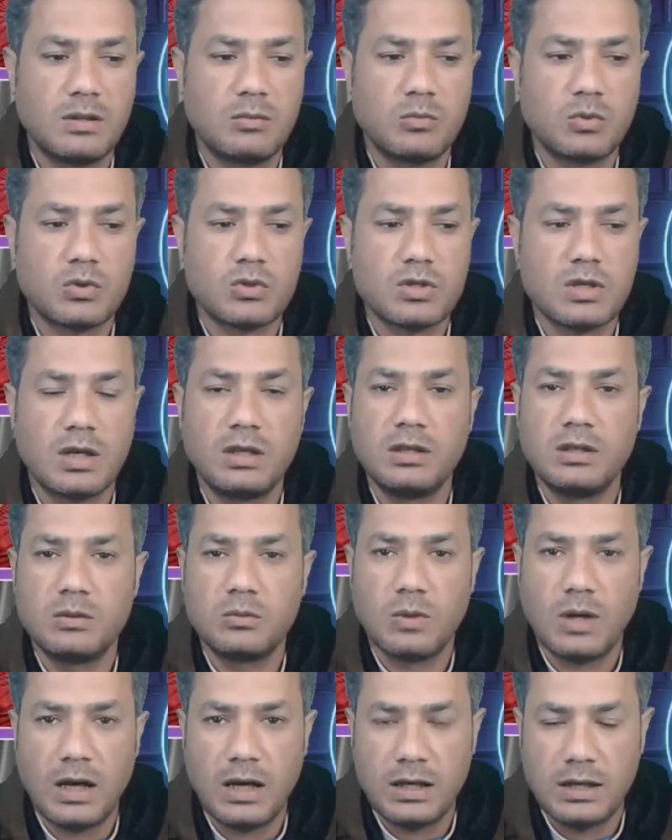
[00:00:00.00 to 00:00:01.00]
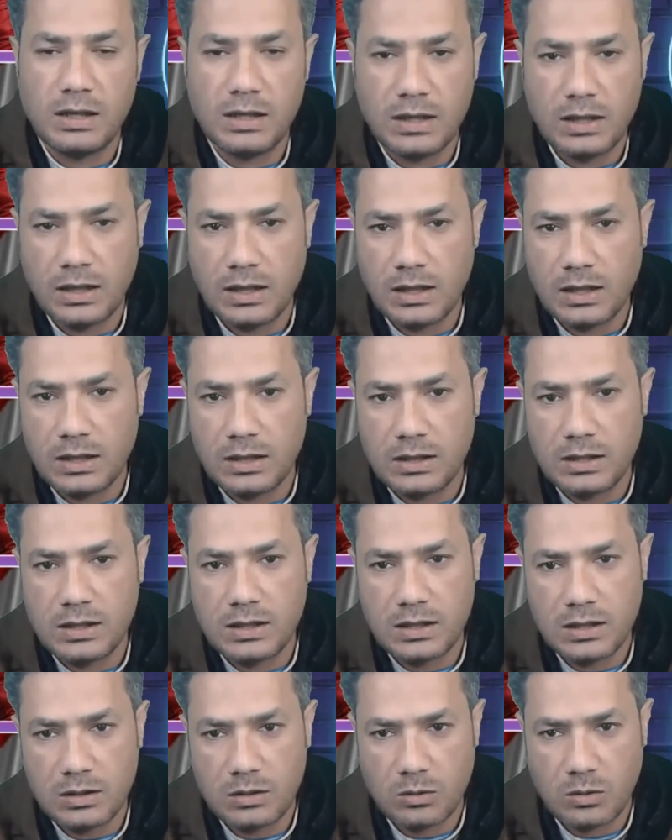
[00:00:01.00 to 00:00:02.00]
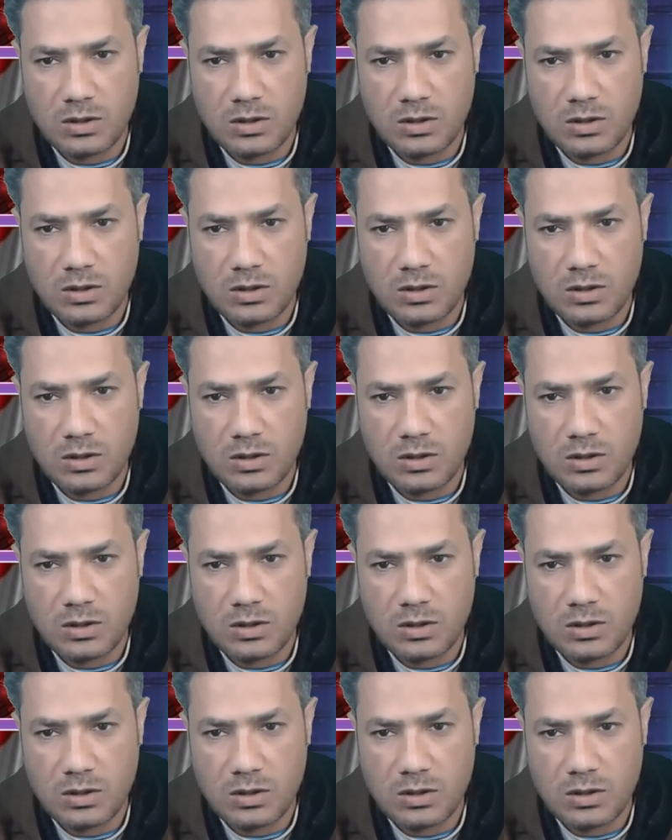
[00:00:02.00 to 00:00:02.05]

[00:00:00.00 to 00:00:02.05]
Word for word: المرسلين وعلى آله